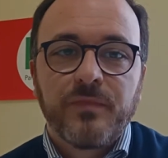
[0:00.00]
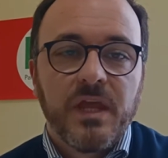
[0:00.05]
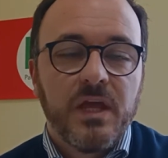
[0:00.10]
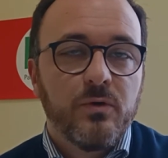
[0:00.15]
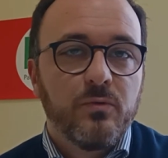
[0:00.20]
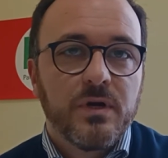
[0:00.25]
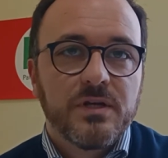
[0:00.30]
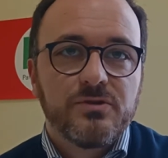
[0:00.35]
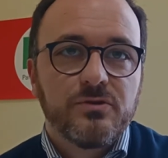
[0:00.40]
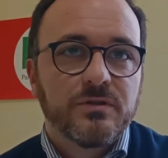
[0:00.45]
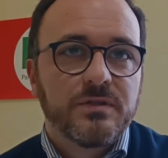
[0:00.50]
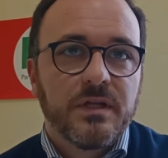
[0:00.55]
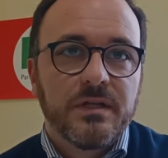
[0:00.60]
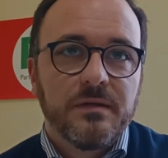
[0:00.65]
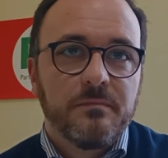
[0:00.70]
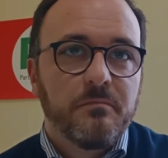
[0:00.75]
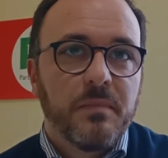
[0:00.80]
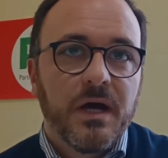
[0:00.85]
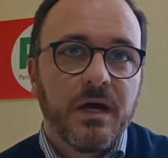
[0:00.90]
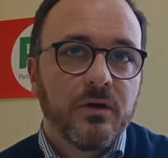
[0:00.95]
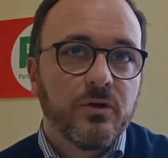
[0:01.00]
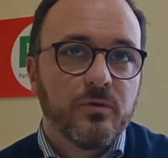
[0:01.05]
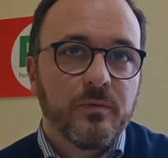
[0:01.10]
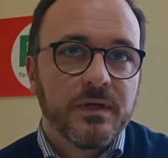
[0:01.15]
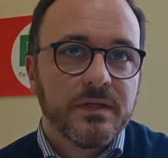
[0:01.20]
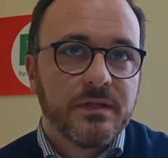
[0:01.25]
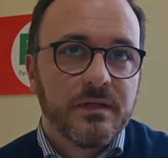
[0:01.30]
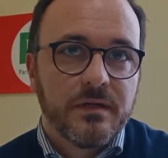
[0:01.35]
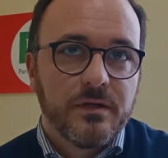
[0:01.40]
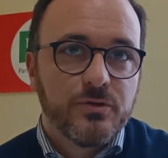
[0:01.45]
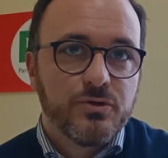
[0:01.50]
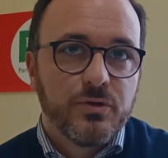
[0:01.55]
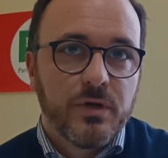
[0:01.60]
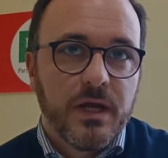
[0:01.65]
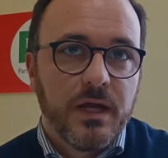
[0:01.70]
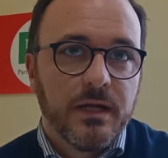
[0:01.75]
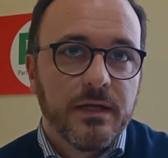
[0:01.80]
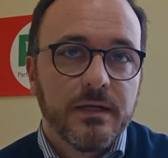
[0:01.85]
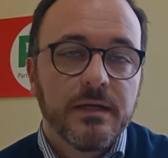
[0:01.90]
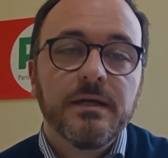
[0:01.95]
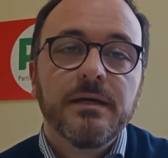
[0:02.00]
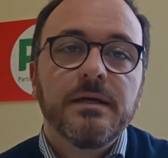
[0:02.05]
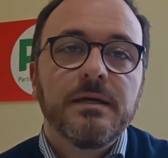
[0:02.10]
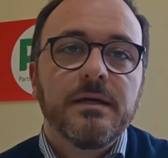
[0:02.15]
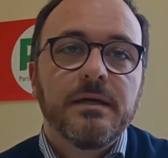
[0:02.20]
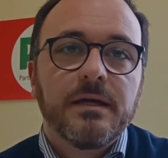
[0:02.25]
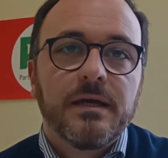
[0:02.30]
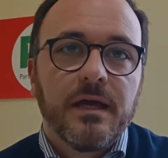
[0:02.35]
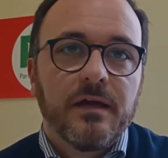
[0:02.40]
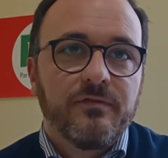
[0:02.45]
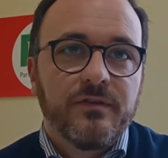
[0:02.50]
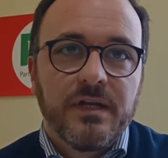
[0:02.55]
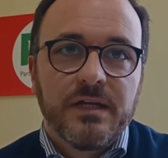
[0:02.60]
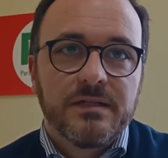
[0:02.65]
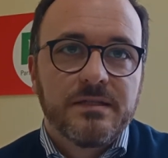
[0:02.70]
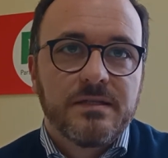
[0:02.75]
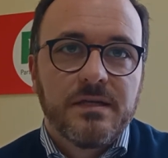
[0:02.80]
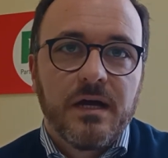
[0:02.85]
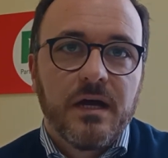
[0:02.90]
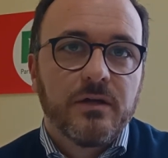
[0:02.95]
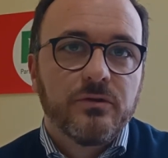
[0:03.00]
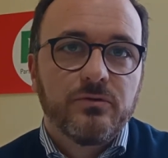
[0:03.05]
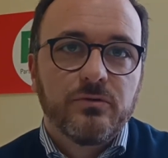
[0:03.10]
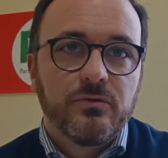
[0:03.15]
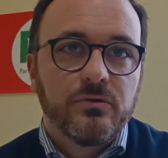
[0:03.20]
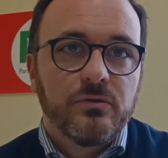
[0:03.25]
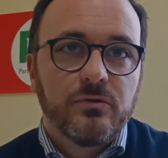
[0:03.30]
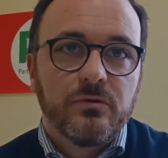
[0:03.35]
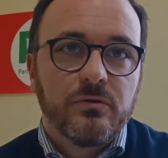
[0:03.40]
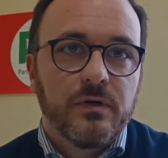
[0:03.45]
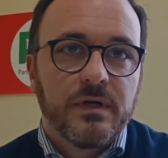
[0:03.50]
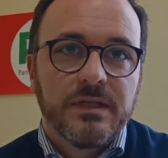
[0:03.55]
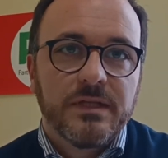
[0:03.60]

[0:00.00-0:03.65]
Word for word: in una sorta di bancomat regionale che ha finanziato